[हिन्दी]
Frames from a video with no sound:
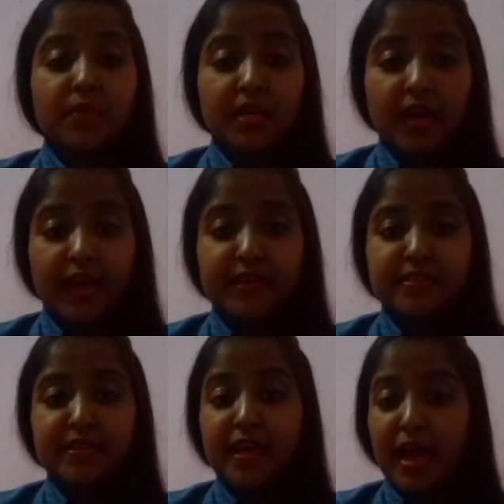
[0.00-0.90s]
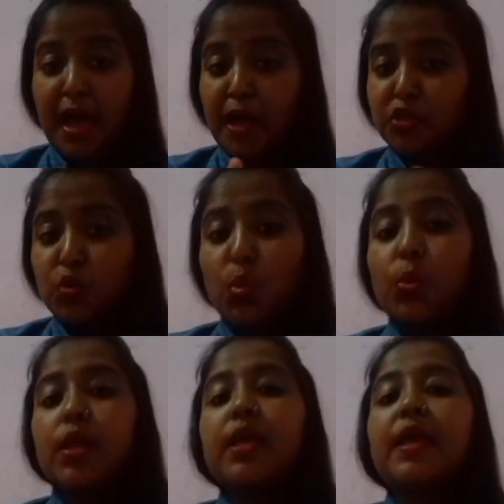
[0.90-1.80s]
बट गाइज आज
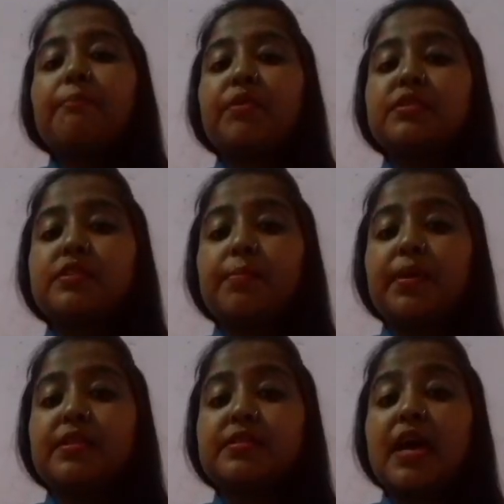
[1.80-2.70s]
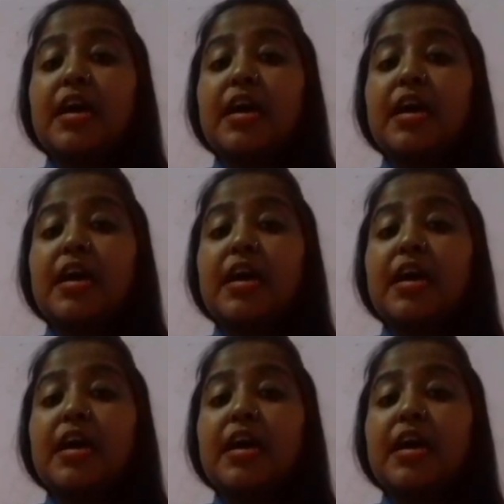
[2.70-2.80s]
उन्हीं के प्रिंसिपल्स